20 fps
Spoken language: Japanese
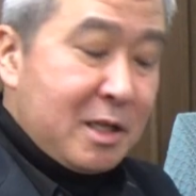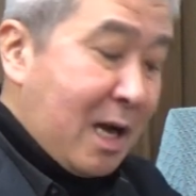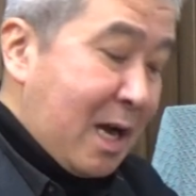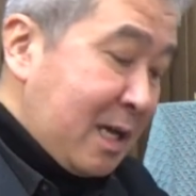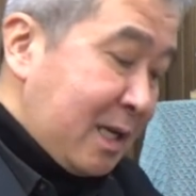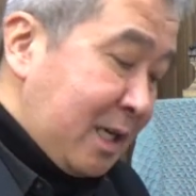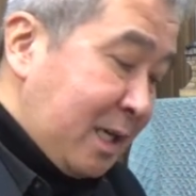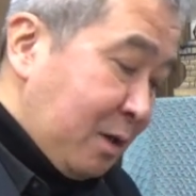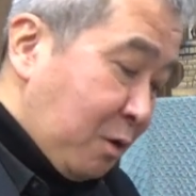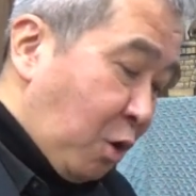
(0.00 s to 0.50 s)

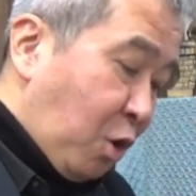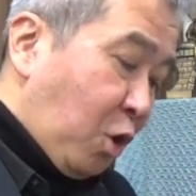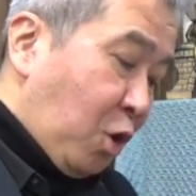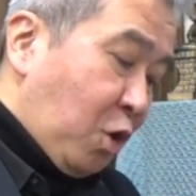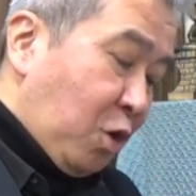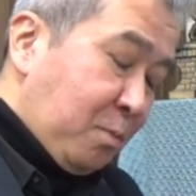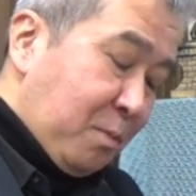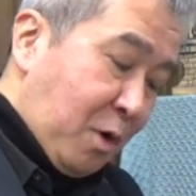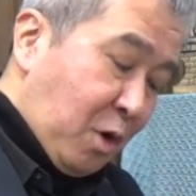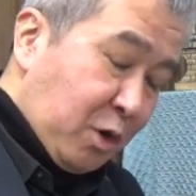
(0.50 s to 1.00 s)
ない
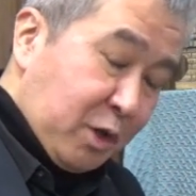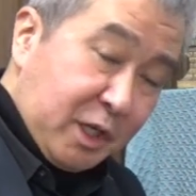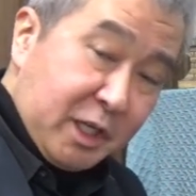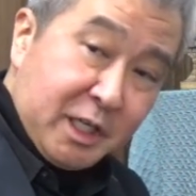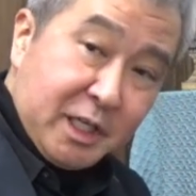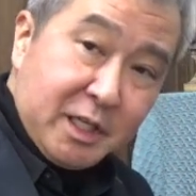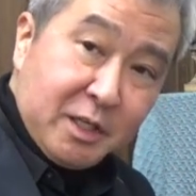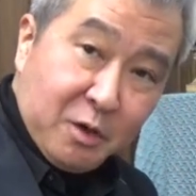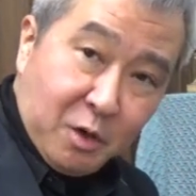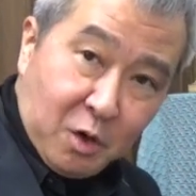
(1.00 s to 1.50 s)
思
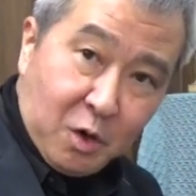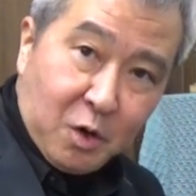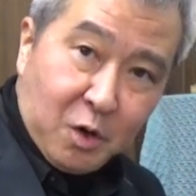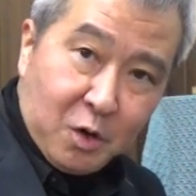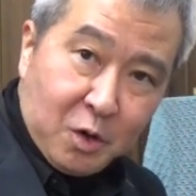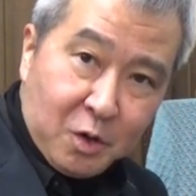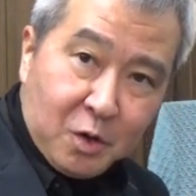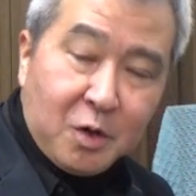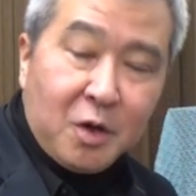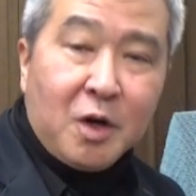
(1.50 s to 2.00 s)
い
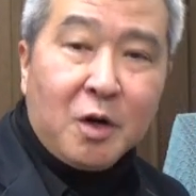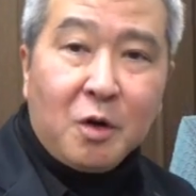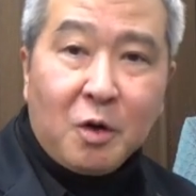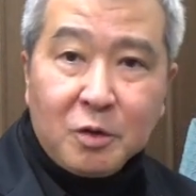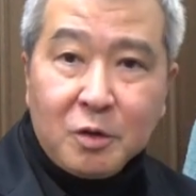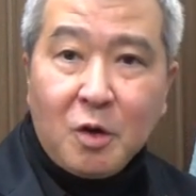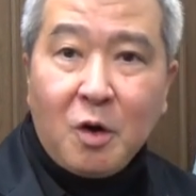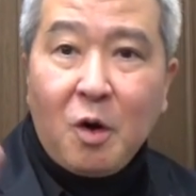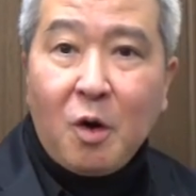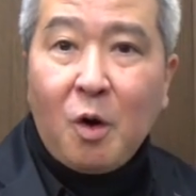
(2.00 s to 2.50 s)
を
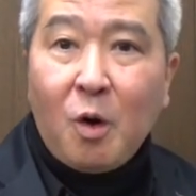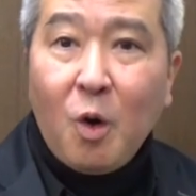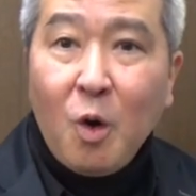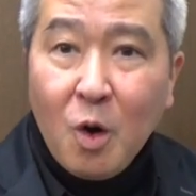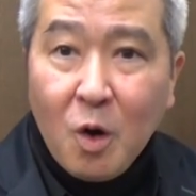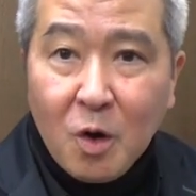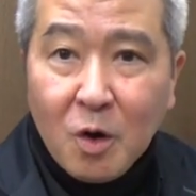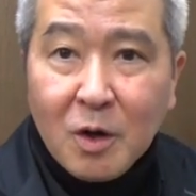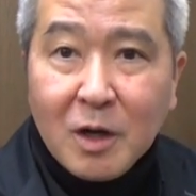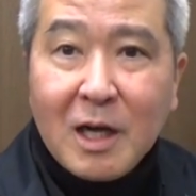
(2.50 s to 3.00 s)
この「
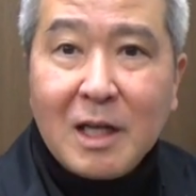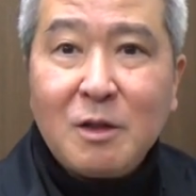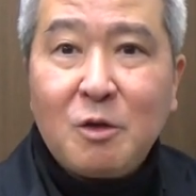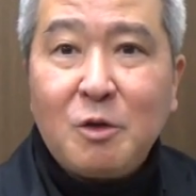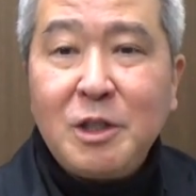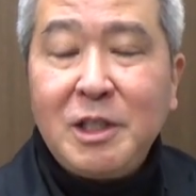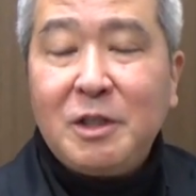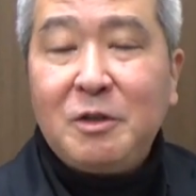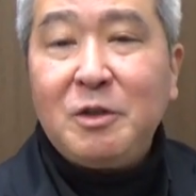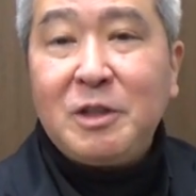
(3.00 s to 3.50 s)
お」が
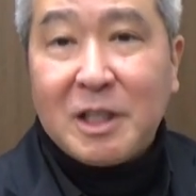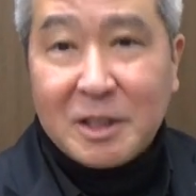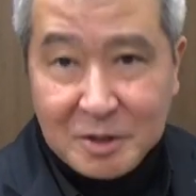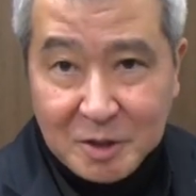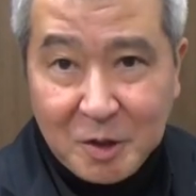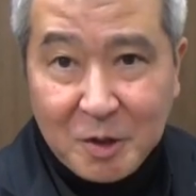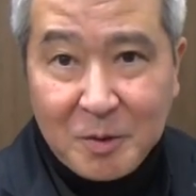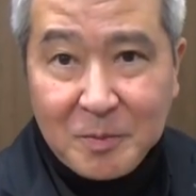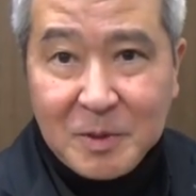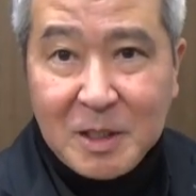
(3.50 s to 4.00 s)
取りにくいんです
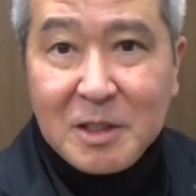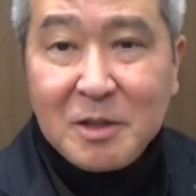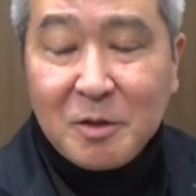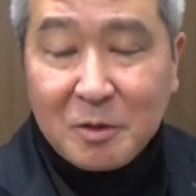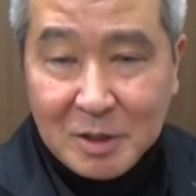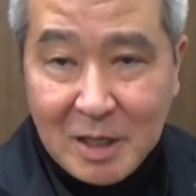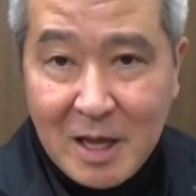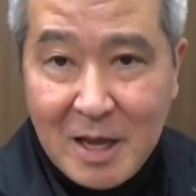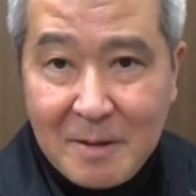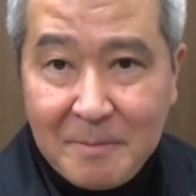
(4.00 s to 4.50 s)
よです
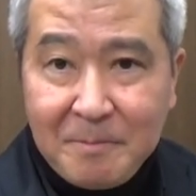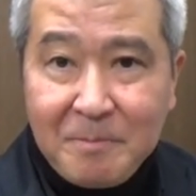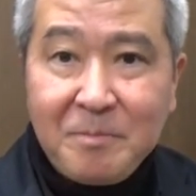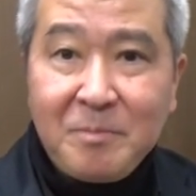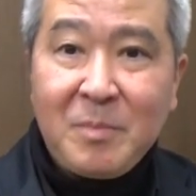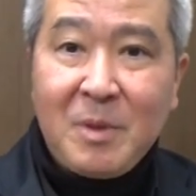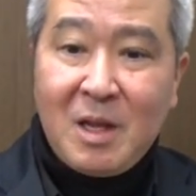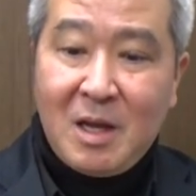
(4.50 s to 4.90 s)
ので「